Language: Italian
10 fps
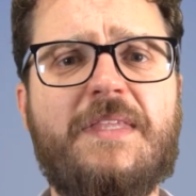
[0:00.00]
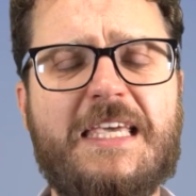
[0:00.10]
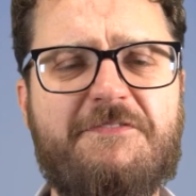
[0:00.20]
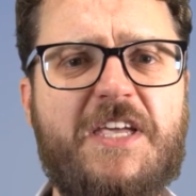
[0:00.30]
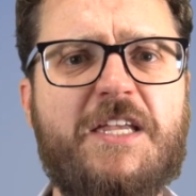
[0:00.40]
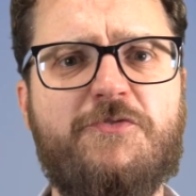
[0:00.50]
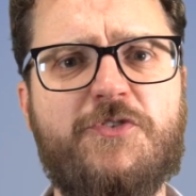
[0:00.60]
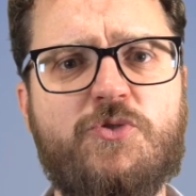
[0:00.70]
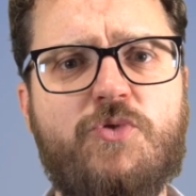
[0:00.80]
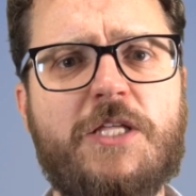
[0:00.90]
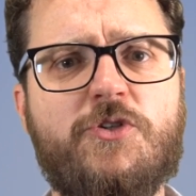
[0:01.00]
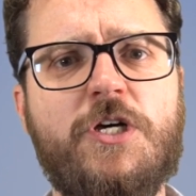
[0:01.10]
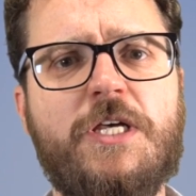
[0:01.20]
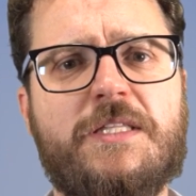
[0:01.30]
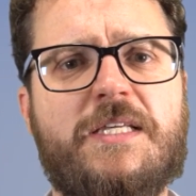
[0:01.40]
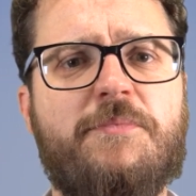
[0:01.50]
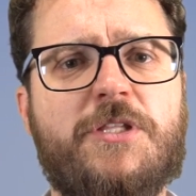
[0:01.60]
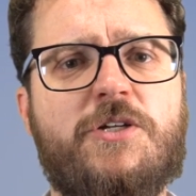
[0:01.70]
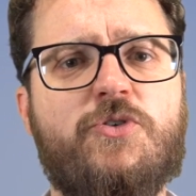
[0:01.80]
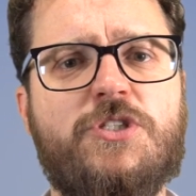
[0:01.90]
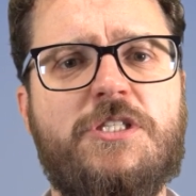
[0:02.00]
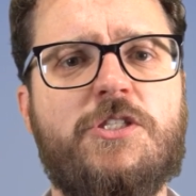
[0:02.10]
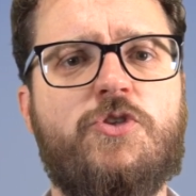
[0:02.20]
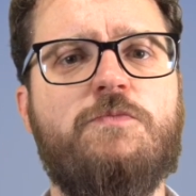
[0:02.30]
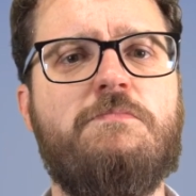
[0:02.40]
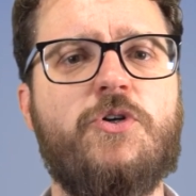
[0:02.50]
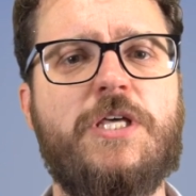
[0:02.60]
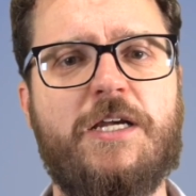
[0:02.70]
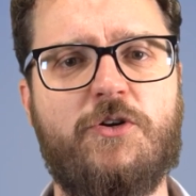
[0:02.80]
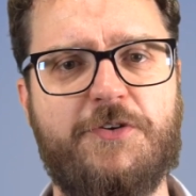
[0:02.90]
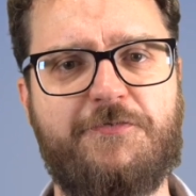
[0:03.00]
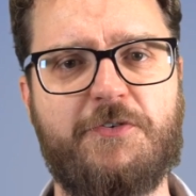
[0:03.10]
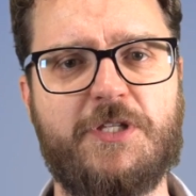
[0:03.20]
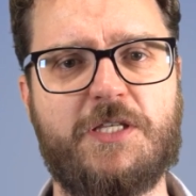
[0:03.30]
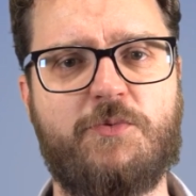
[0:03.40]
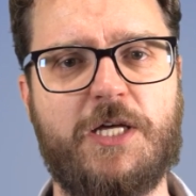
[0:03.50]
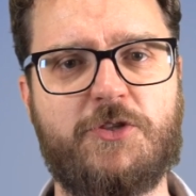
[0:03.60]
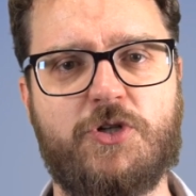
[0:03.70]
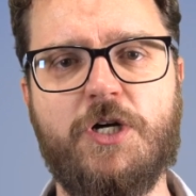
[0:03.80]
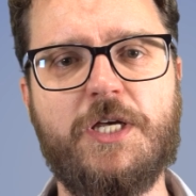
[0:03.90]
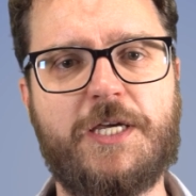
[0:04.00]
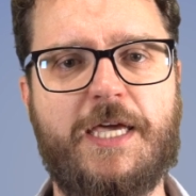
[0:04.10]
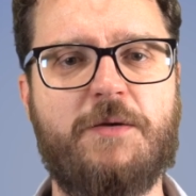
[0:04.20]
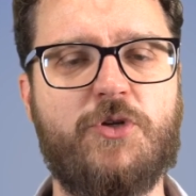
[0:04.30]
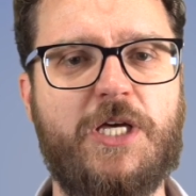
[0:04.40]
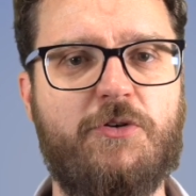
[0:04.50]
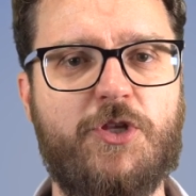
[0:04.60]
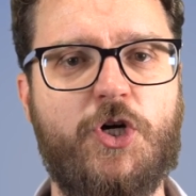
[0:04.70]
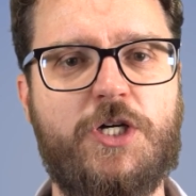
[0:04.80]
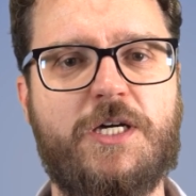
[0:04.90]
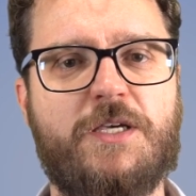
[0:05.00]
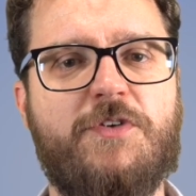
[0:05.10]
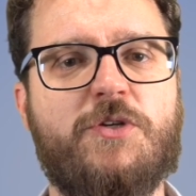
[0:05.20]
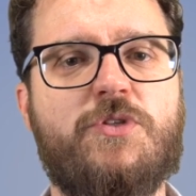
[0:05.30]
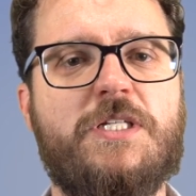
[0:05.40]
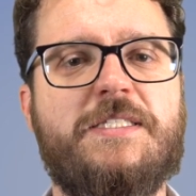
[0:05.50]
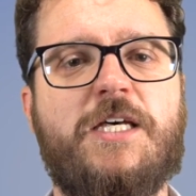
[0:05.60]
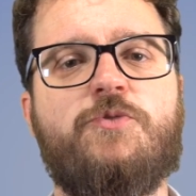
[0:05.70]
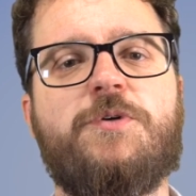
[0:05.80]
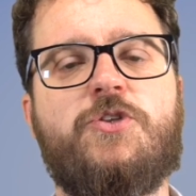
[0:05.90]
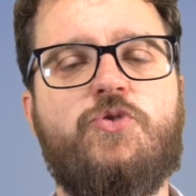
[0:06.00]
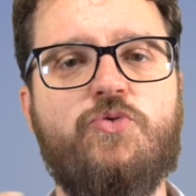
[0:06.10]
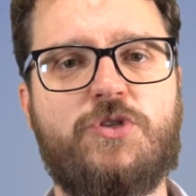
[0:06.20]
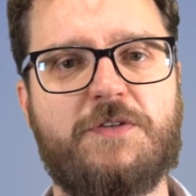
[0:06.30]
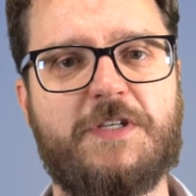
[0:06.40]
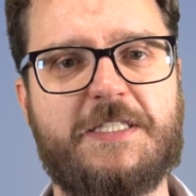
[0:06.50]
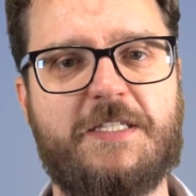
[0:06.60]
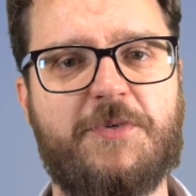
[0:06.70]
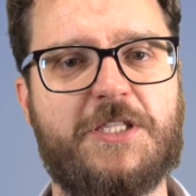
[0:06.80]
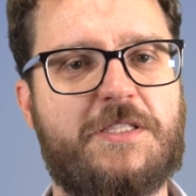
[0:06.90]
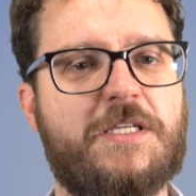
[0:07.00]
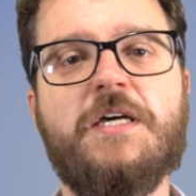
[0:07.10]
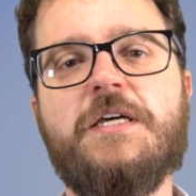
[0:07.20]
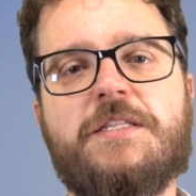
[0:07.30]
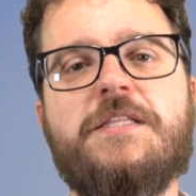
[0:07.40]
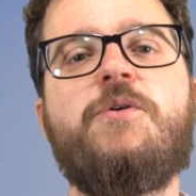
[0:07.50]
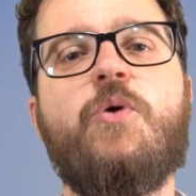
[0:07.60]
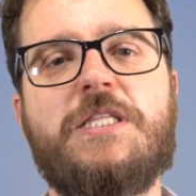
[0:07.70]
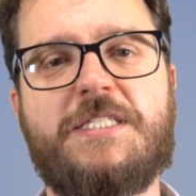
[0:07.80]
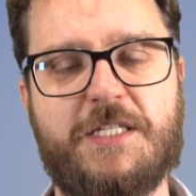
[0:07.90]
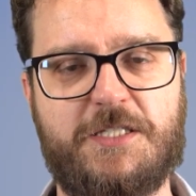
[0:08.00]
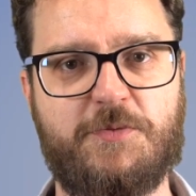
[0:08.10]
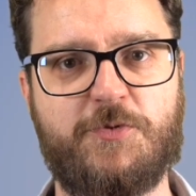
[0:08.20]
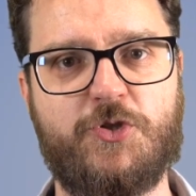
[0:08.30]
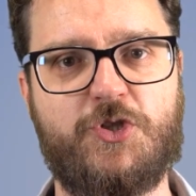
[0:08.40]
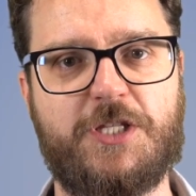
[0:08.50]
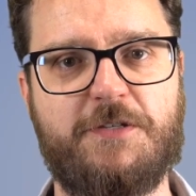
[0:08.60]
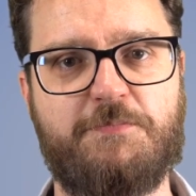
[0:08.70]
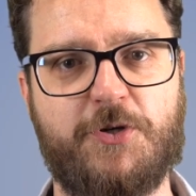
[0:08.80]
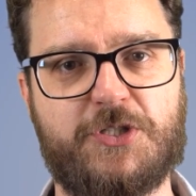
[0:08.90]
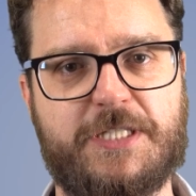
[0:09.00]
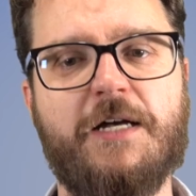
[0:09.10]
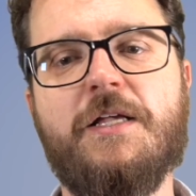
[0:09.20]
e viene effettuato tramite il cosiddetto modello F24, che è il modello ad hoc che viene utilizzato per tutti i versamenti di qualsiasi tipologia di imposta,